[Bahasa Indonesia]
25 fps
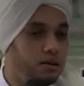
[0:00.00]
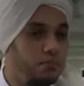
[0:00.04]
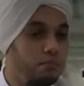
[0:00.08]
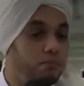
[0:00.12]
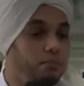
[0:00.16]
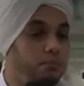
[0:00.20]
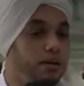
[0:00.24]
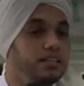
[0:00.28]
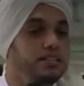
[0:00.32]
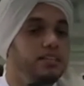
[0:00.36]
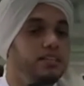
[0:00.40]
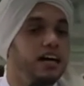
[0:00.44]

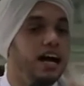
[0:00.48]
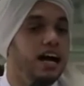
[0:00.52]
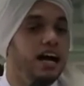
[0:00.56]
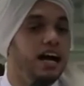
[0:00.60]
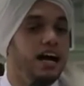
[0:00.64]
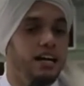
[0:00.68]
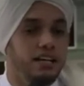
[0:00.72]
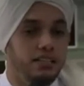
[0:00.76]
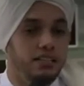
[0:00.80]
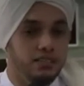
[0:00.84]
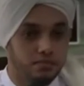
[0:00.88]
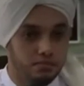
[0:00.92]

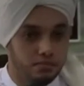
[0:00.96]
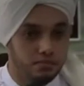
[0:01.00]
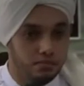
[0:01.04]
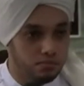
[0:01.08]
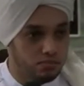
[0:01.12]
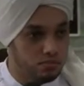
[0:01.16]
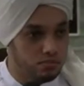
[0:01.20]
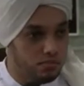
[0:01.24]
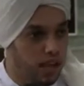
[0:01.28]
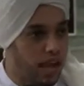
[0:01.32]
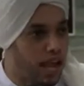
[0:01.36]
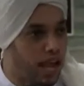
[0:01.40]
Bid'ah.
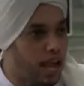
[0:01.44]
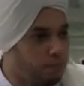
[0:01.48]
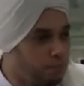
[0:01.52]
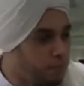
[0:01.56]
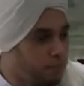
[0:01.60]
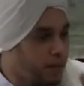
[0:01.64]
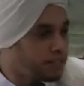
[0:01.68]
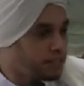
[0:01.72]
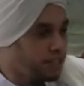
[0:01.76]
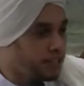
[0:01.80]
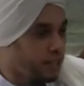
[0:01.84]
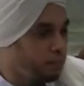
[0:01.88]

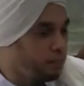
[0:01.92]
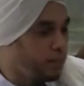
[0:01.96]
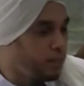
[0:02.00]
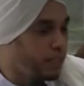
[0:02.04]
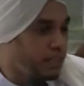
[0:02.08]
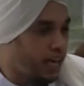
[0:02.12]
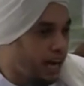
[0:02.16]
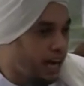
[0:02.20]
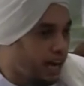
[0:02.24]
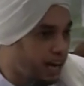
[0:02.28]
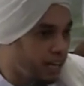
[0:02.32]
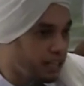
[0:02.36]
Apa sih
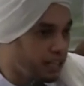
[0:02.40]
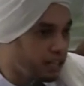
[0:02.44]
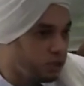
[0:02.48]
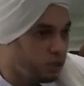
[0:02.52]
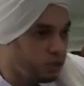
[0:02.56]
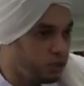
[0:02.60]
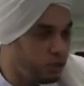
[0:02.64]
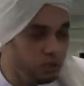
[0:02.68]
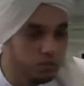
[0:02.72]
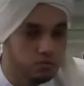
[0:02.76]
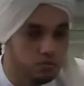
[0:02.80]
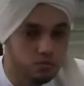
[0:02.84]
bid'ah itu?